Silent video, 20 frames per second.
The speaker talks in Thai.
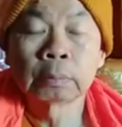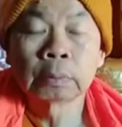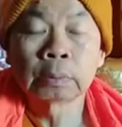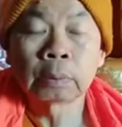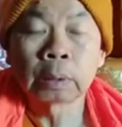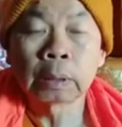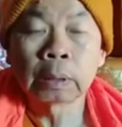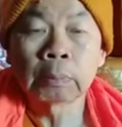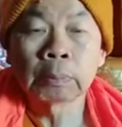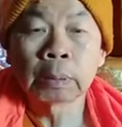ต
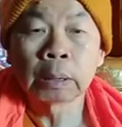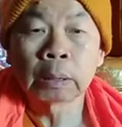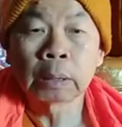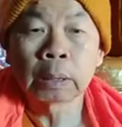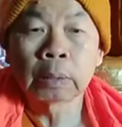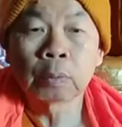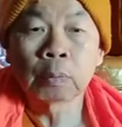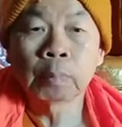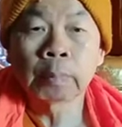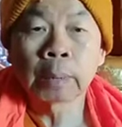อนนี้มัน
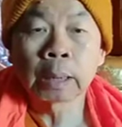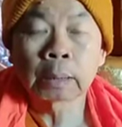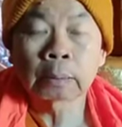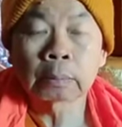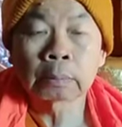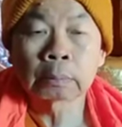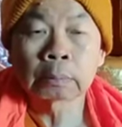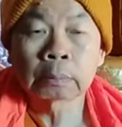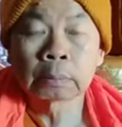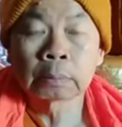อายุมาก
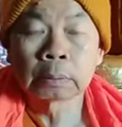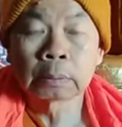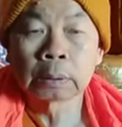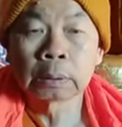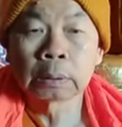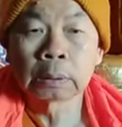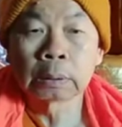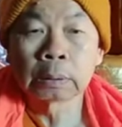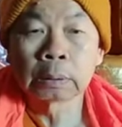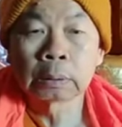
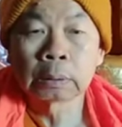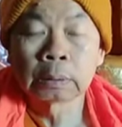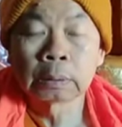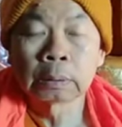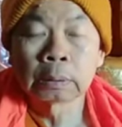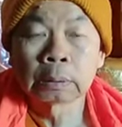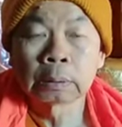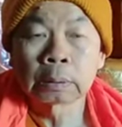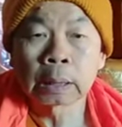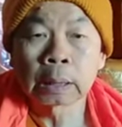
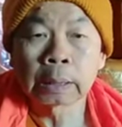ใก